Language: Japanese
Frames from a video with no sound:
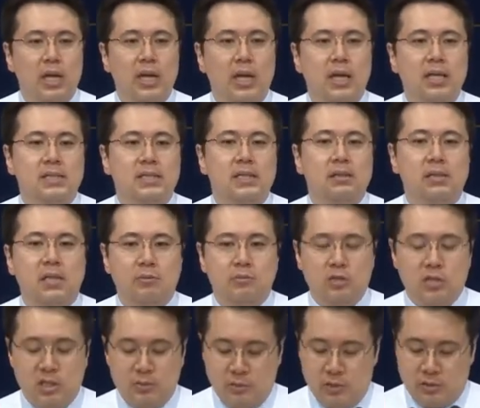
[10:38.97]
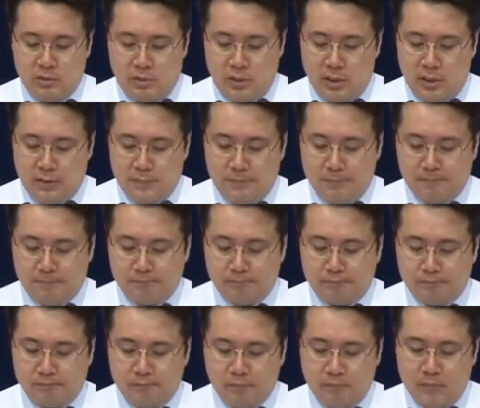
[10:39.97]
感謝したわけですね。ではな
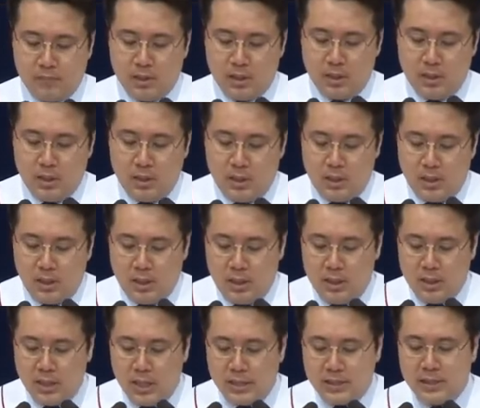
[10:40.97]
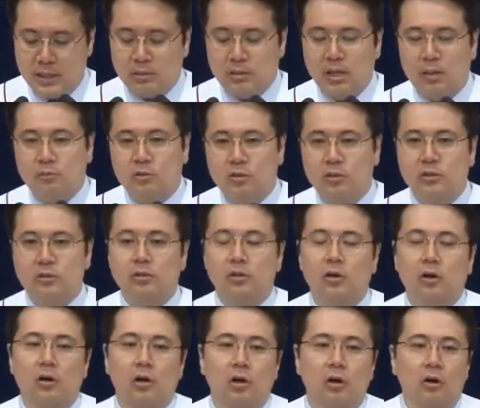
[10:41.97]
ぜアブラハムはこの
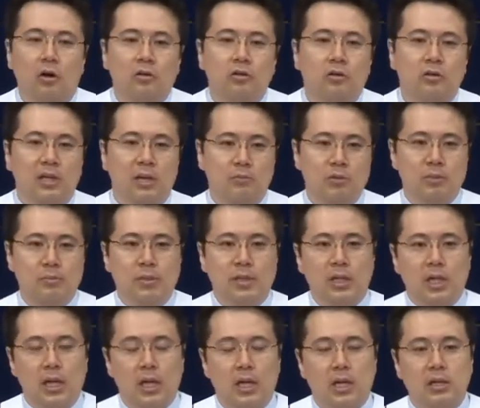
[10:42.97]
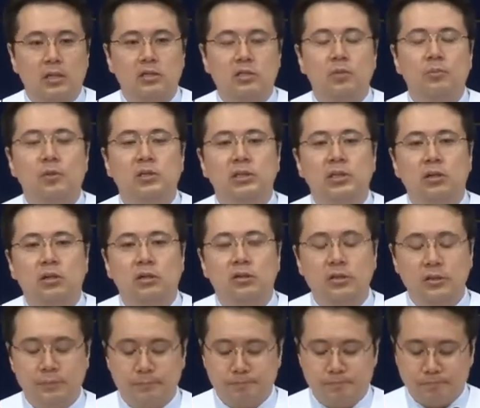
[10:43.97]
ベール芝に魚流の木を置いたのでしょう
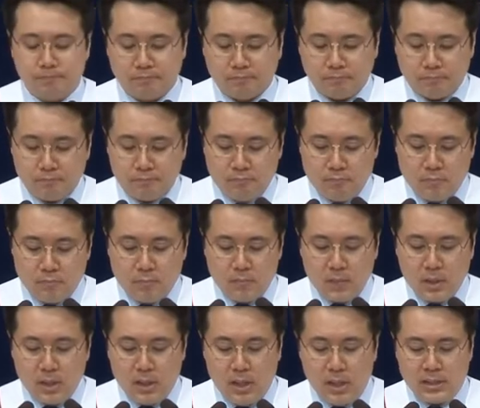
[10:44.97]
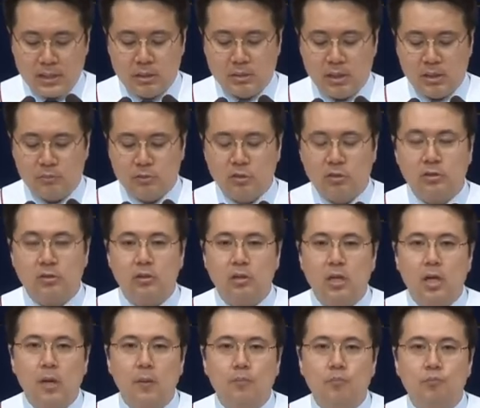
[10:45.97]
かこの
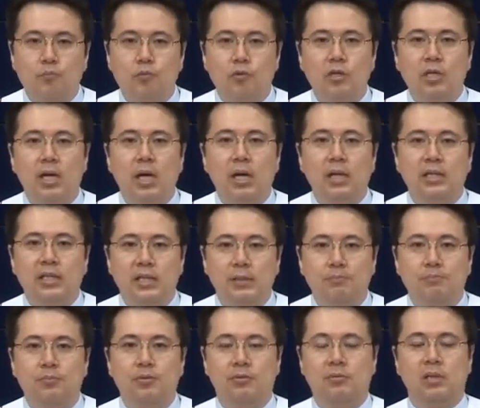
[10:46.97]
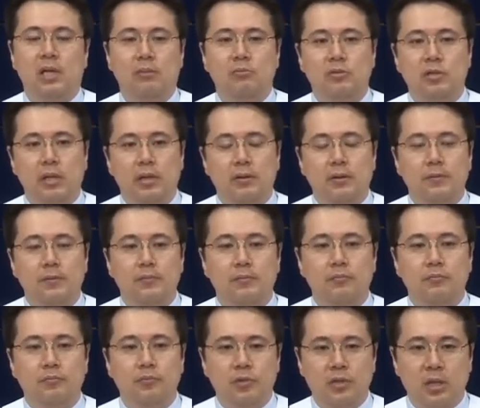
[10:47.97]
魚流の木というものは、
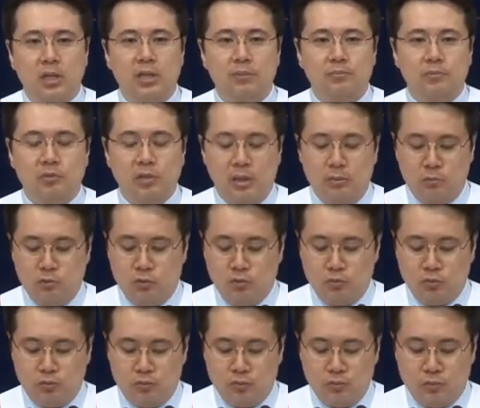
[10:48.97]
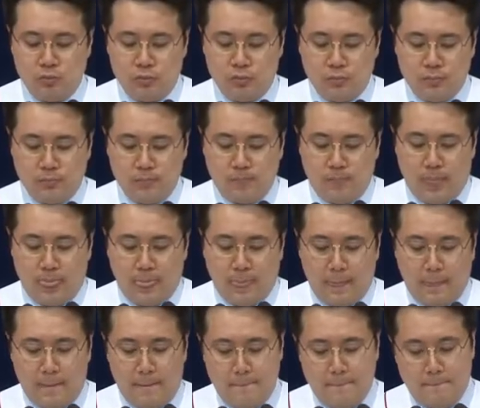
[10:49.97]
えー、根が深
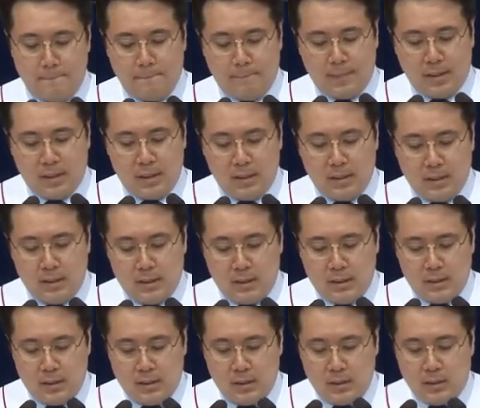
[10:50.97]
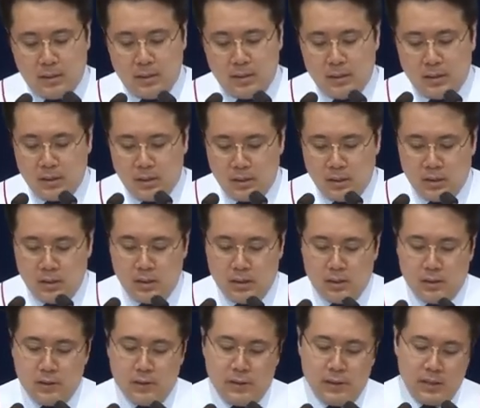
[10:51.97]
い木であります根っこが深い
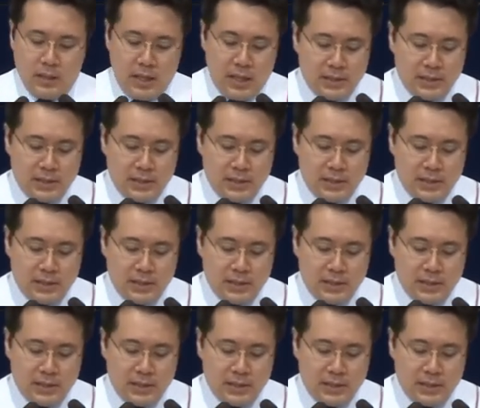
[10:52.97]
木